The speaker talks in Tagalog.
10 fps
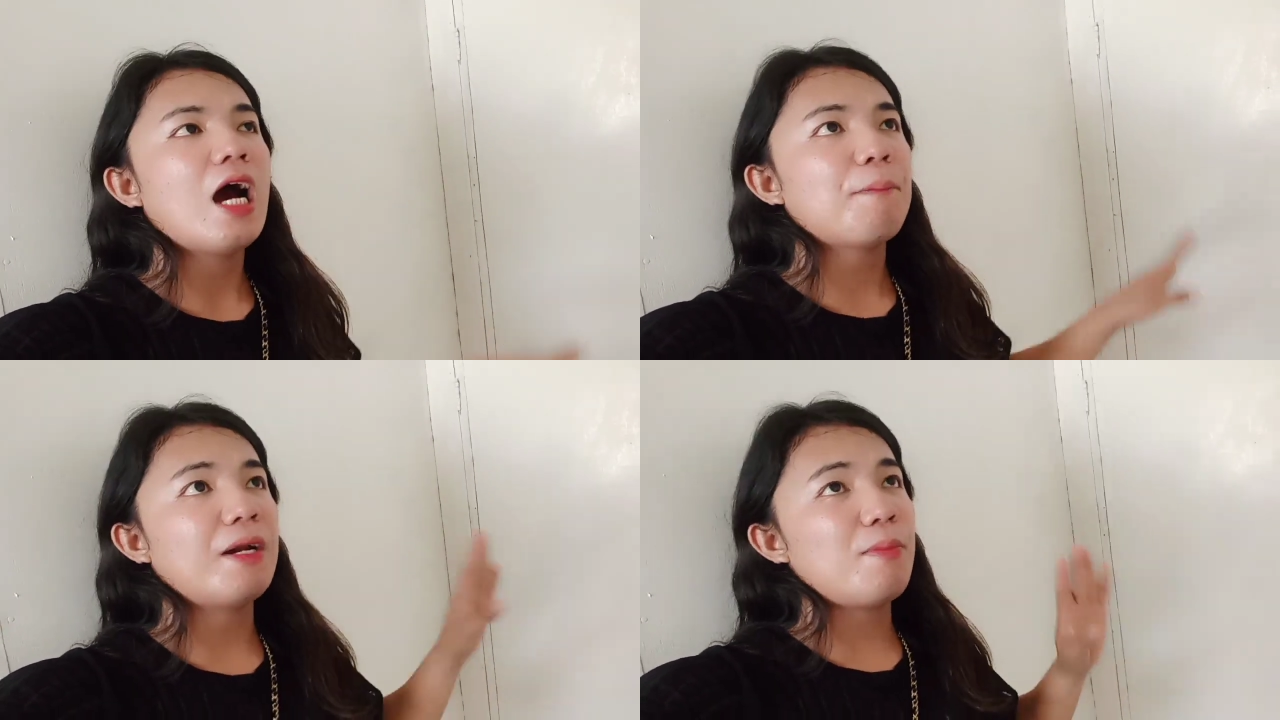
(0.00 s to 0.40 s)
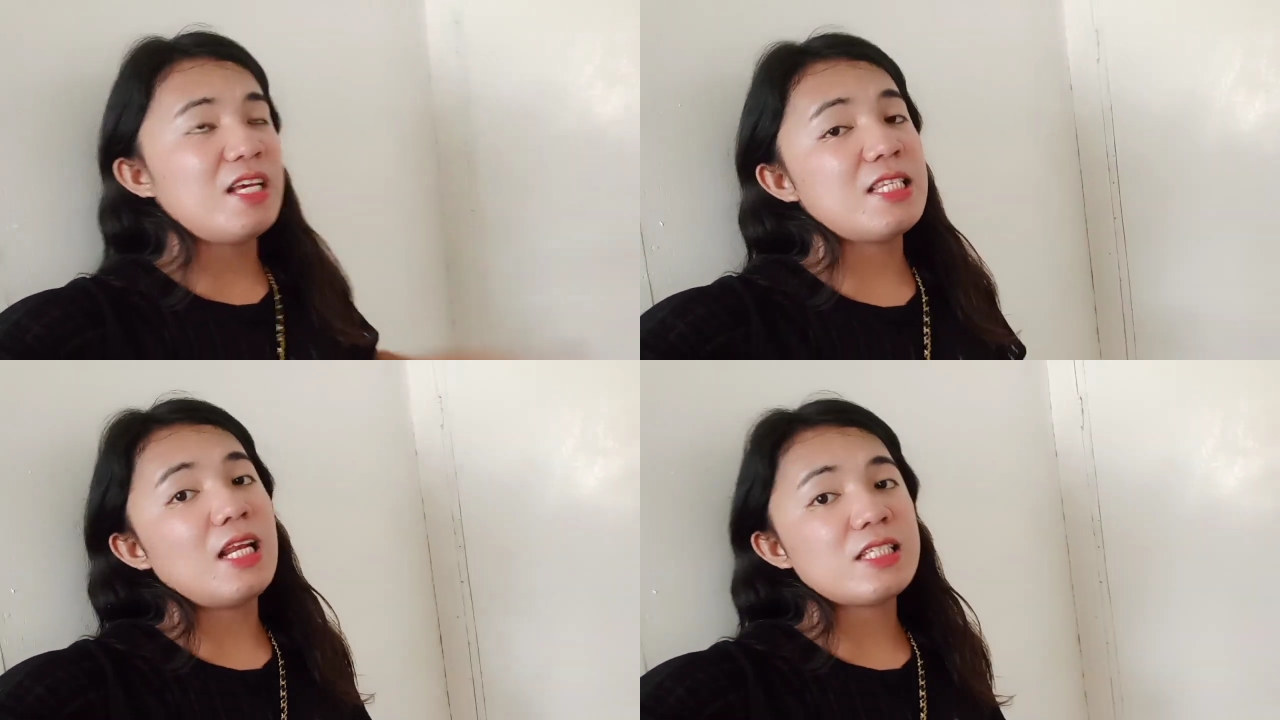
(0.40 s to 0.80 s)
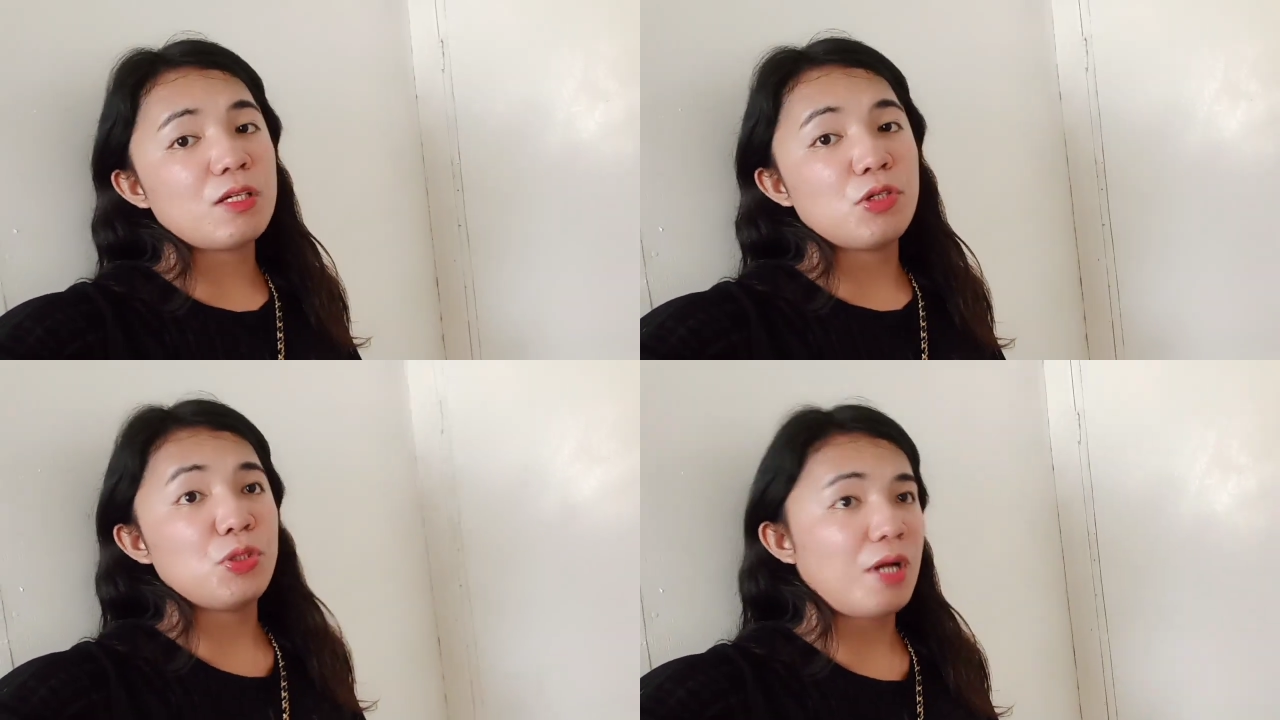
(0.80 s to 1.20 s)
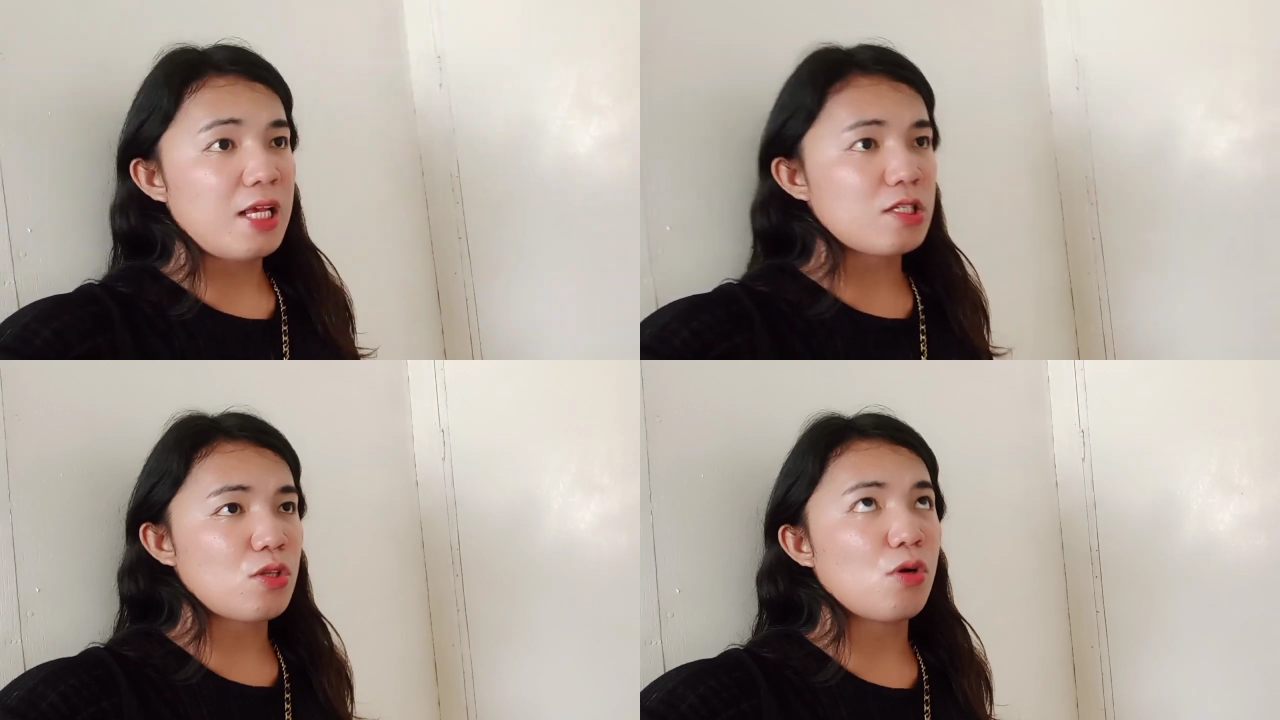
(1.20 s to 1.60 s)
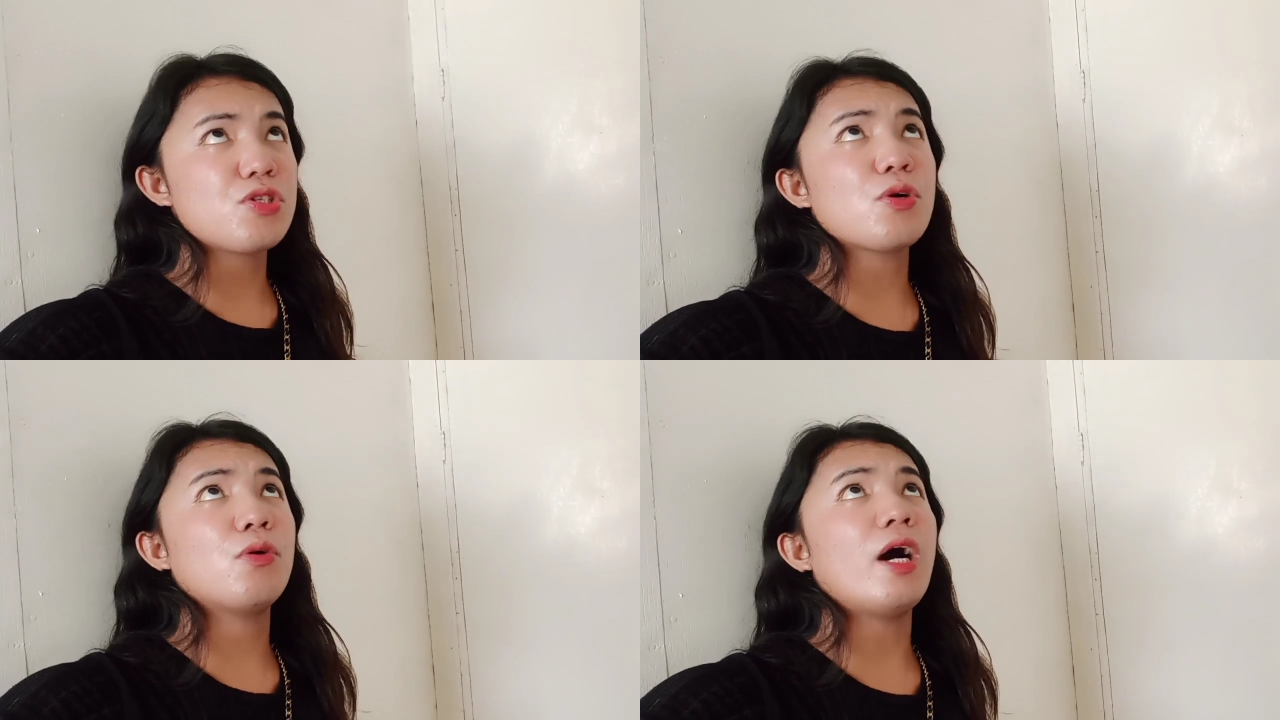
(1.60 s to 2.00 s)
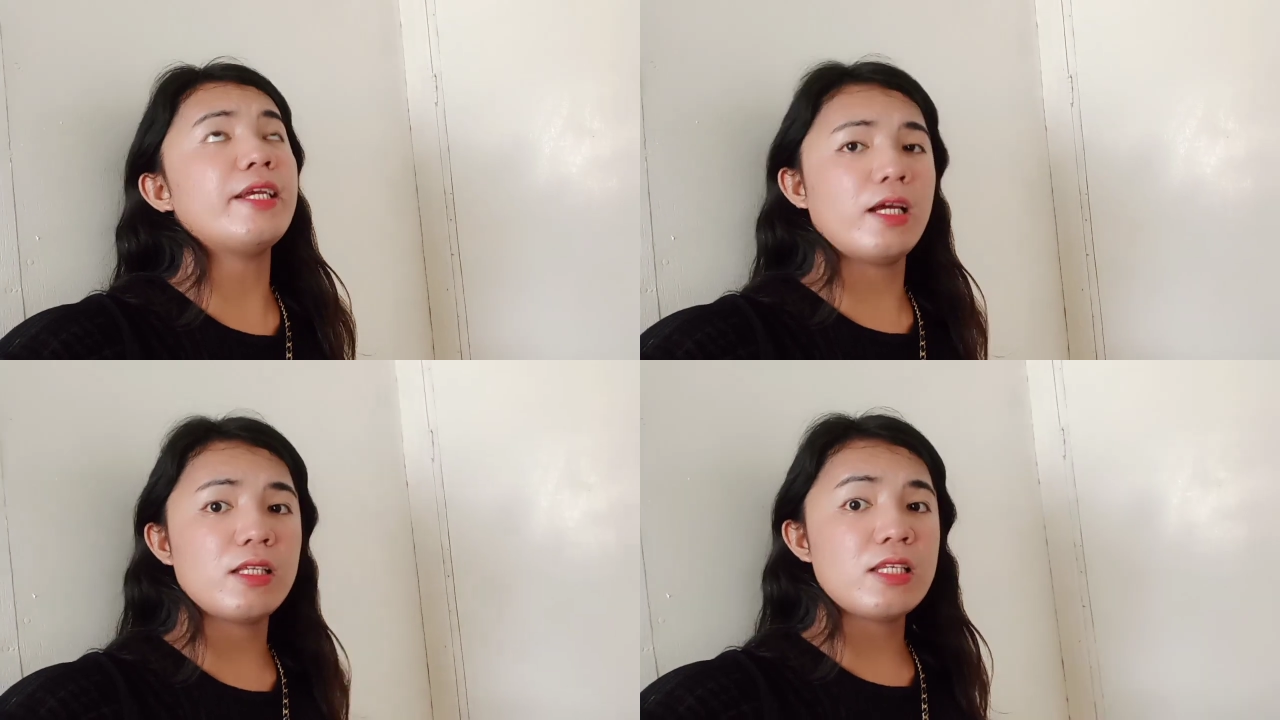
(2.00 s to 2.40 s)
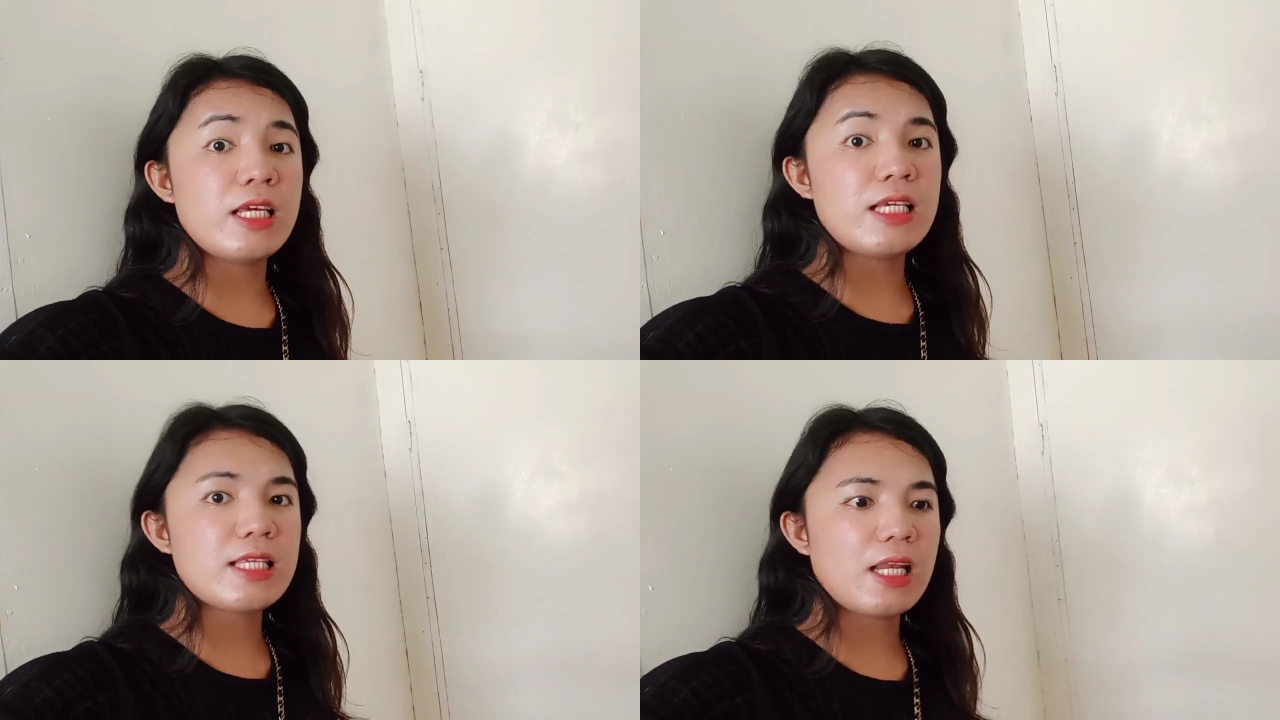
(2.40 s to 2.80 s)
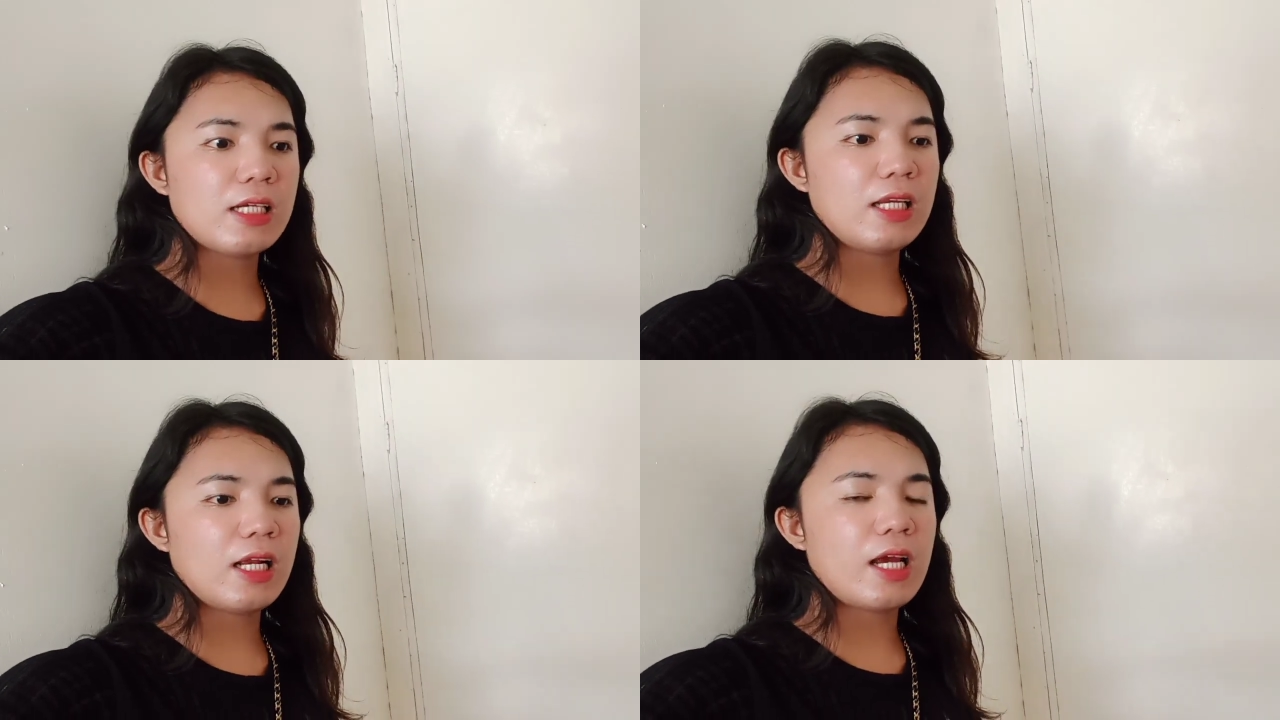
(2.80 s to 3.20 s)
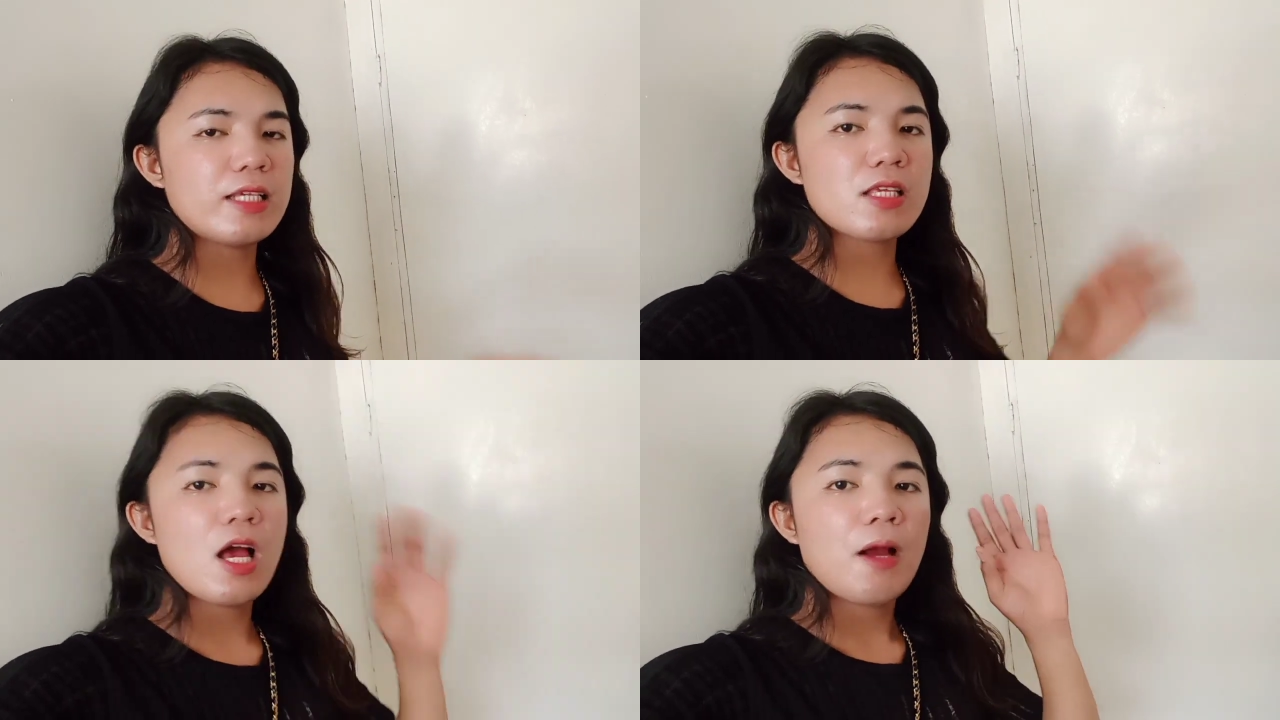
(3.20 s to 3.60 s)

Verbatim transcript: Para maisa lang siguro yung gasto. So, ayan. Iniisa lang nila guys.